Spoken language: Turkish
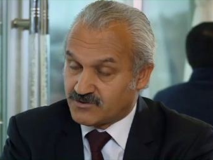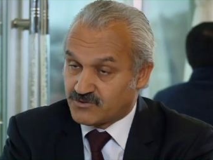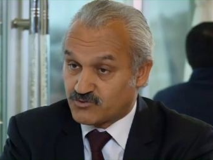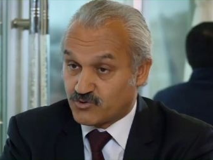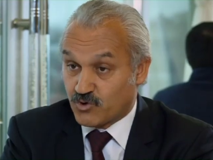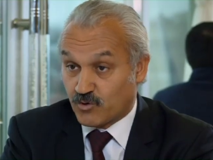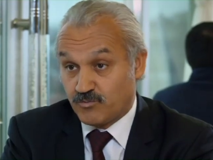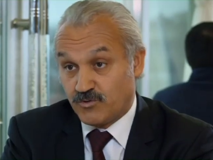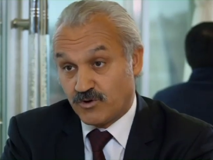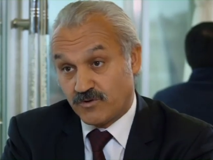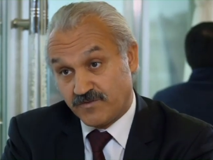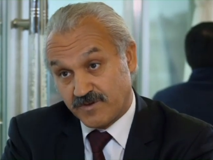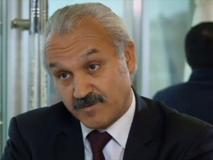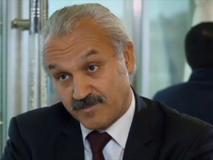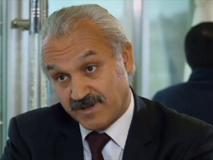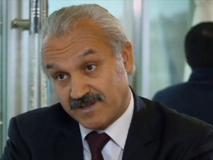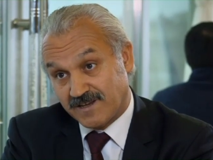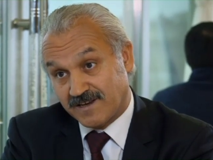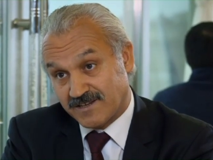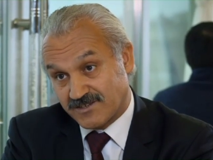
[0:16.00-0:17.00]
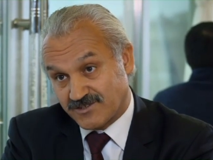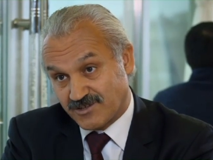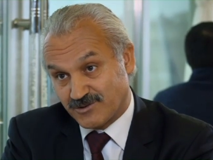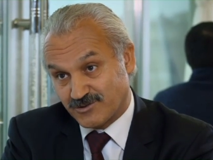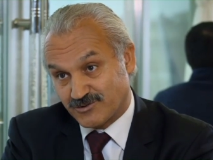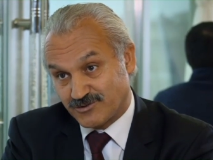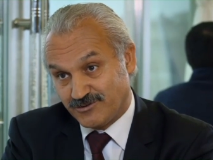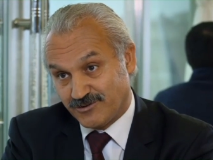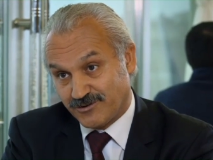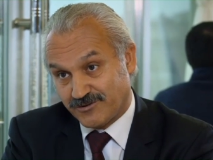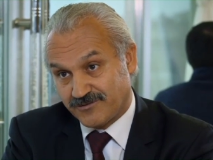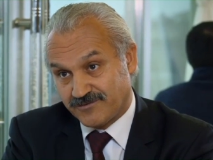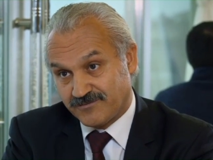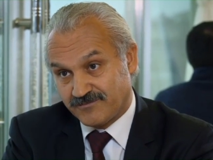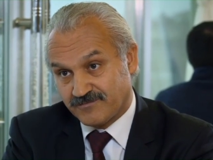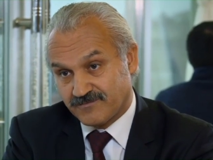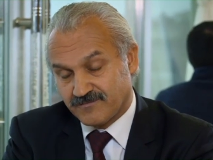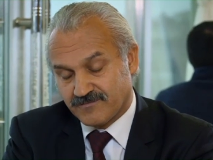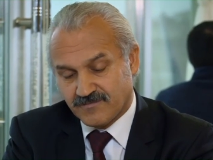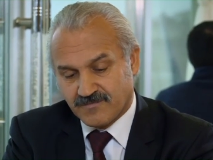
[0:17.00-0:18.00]
Çok büyük firmalarla çalışıyor.
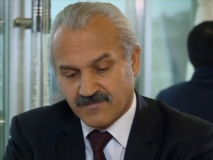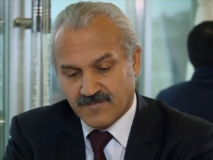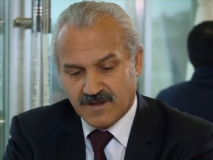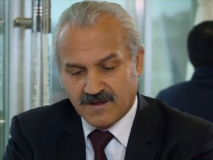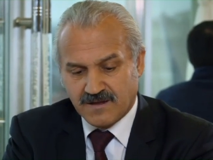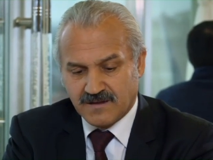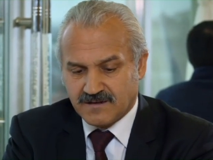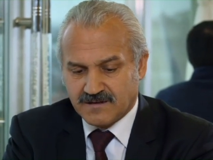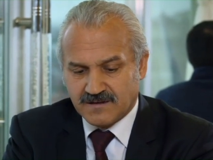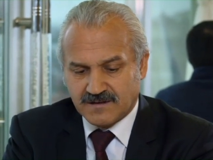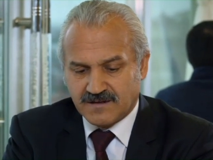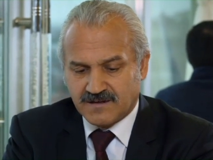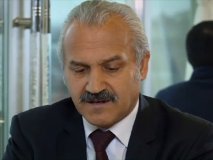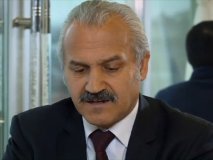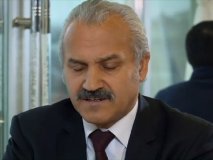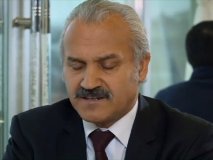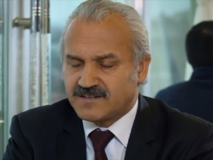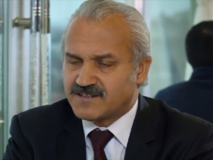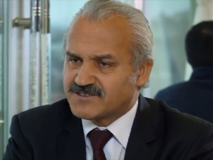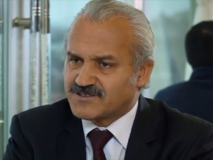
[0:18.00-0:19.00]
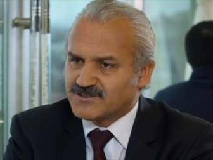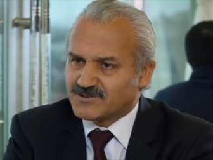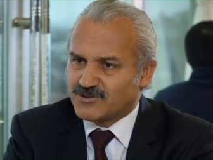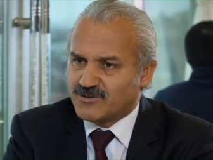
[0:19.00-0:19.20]
Hani nasıl